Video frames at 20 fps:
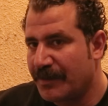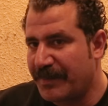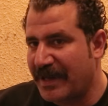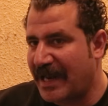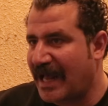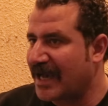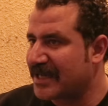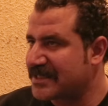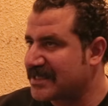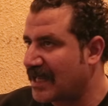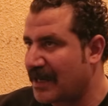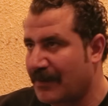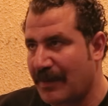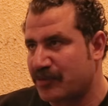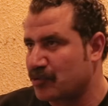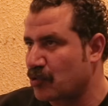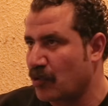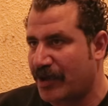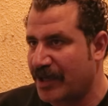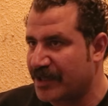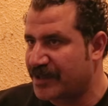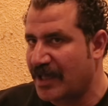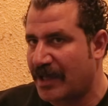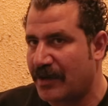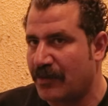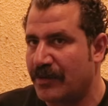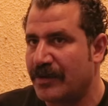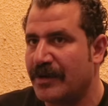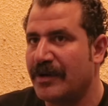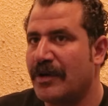بالعكس انا مبسوط
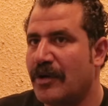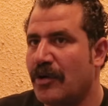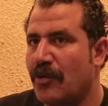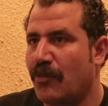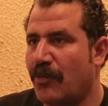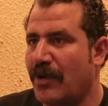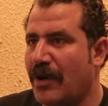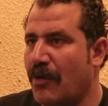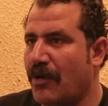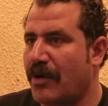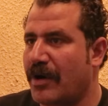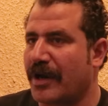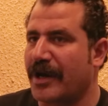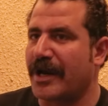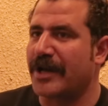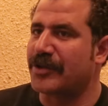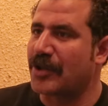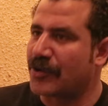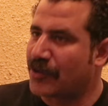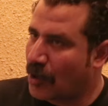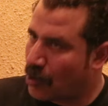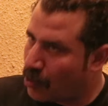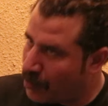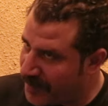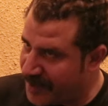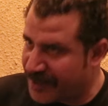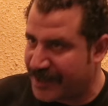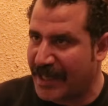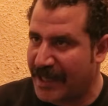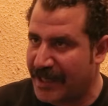جدا ولو كررت
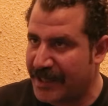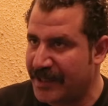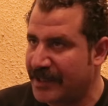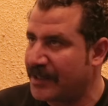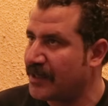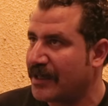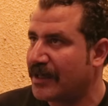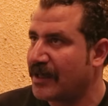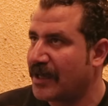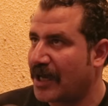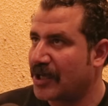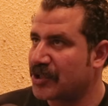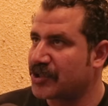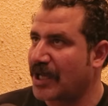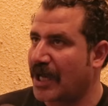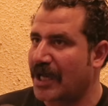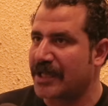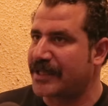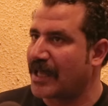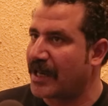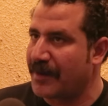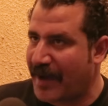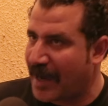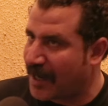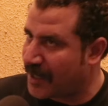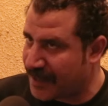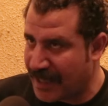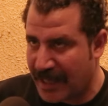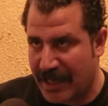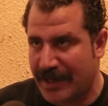التجربه دي تاني اشتغل تاني
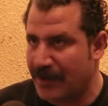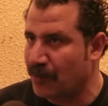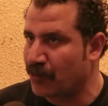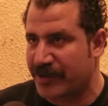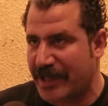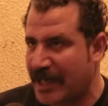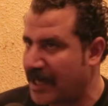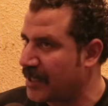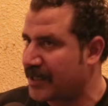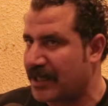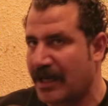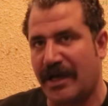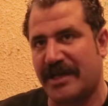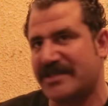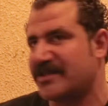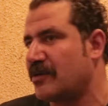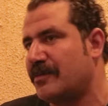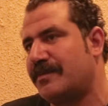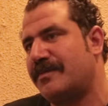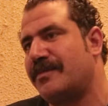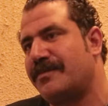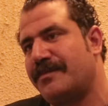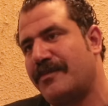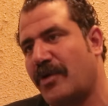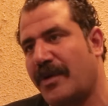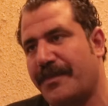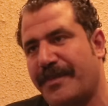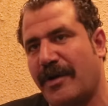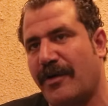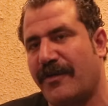معاك تاني وتالت يا عصام
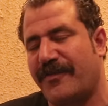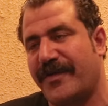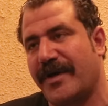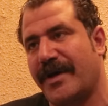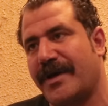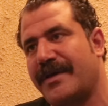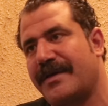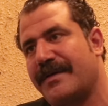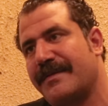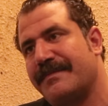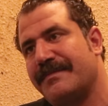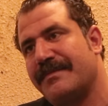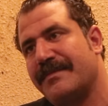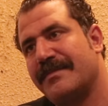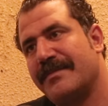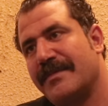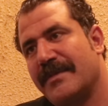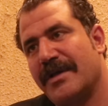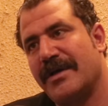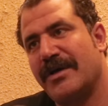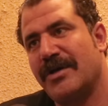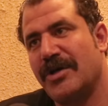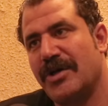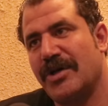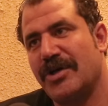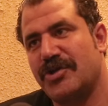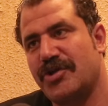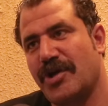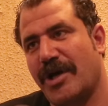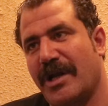وربنا يوفقك في رمضان السنه ان شاء
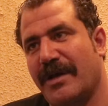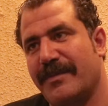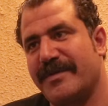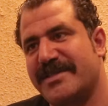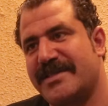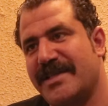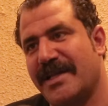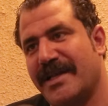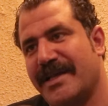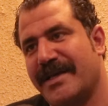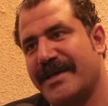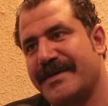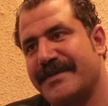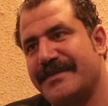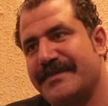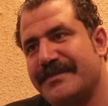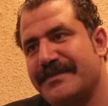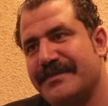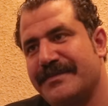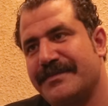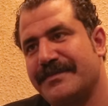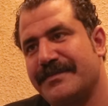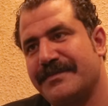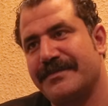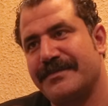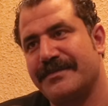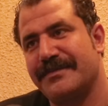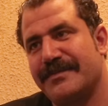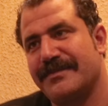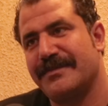الله ان شاء الله باذن الله
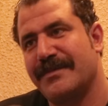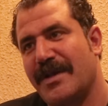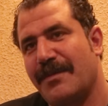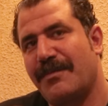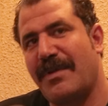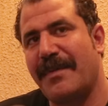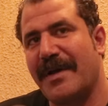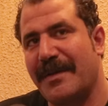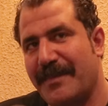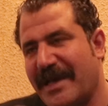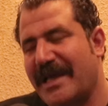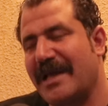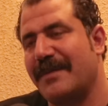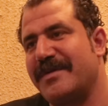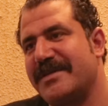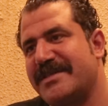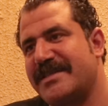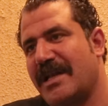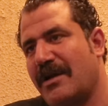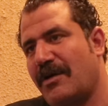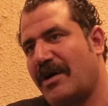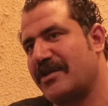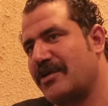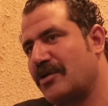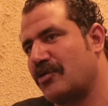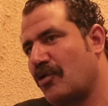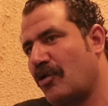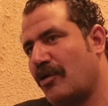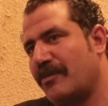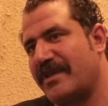بابا المجال باذن الله
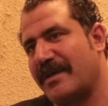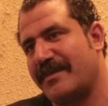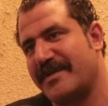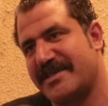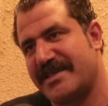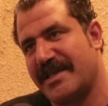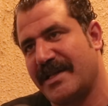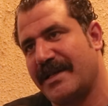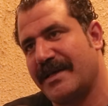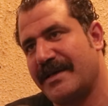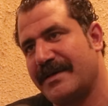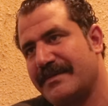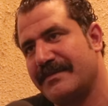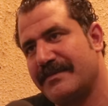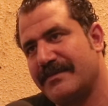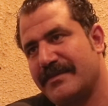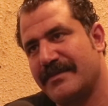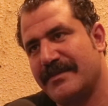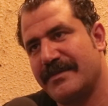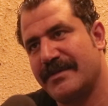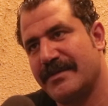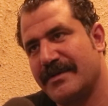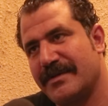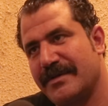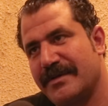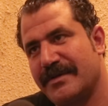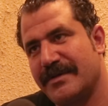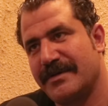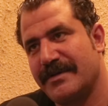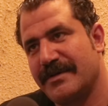وحضره العمده باذن الله بس يعني
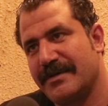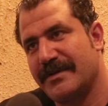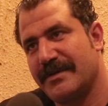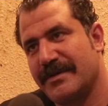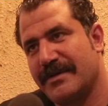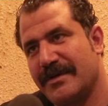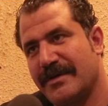اي لمحه كده